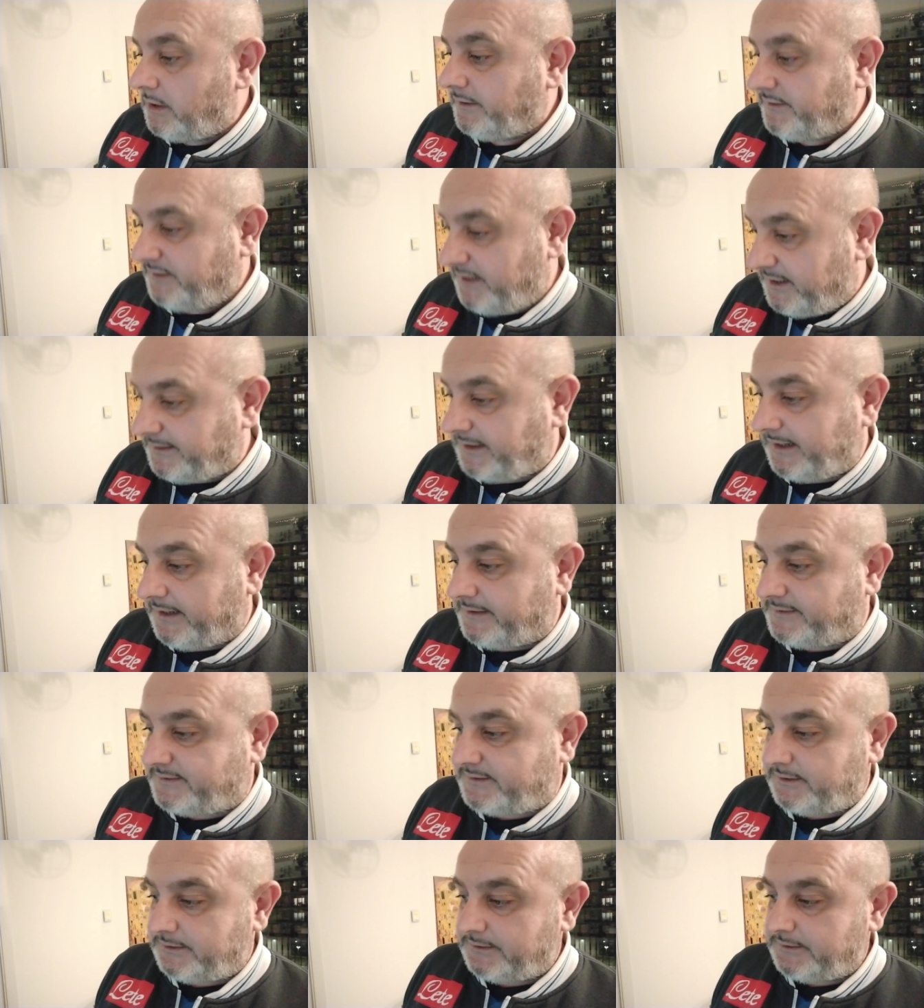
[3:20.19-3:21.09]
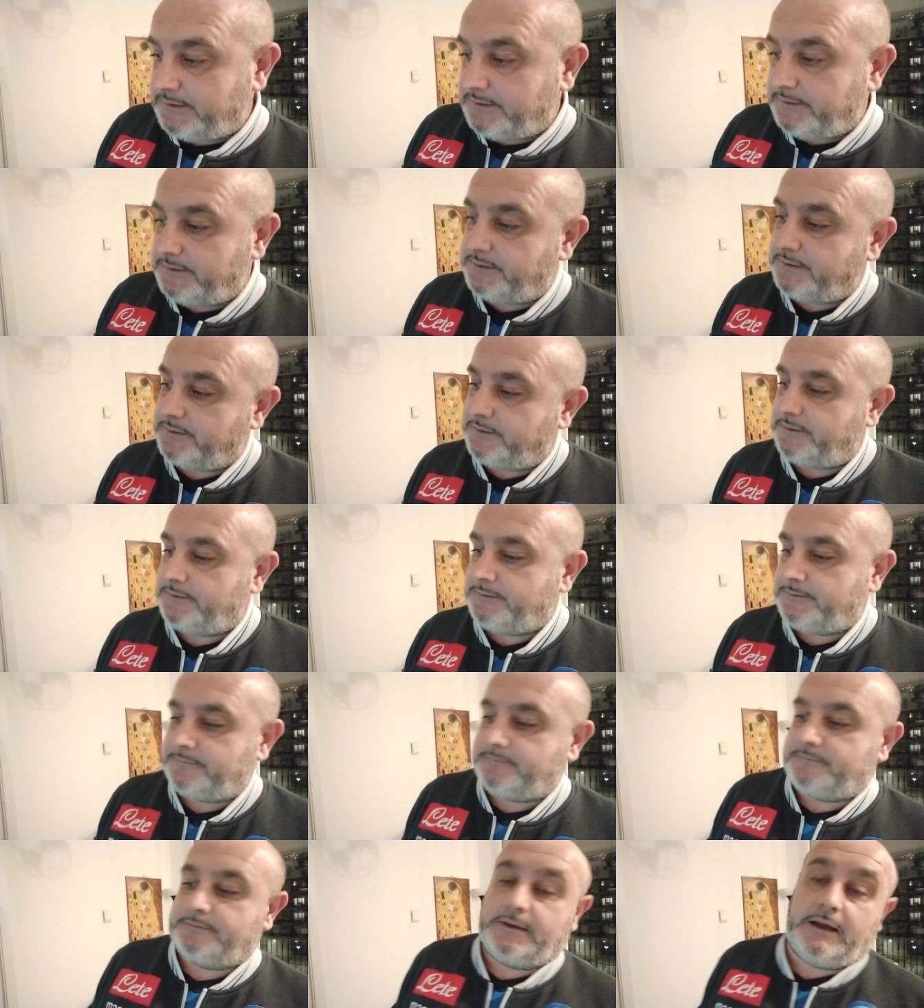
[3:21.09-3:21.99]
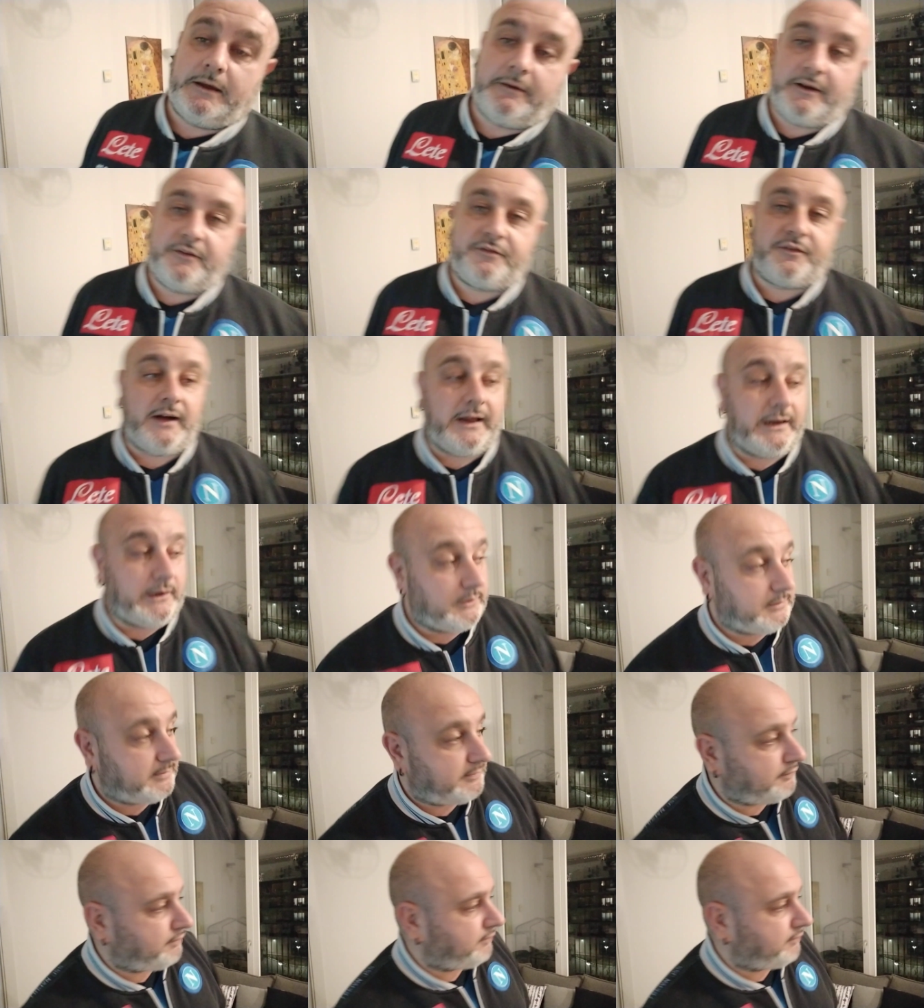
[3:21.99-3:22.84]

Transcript: Sidris. Sì, eh, fallo.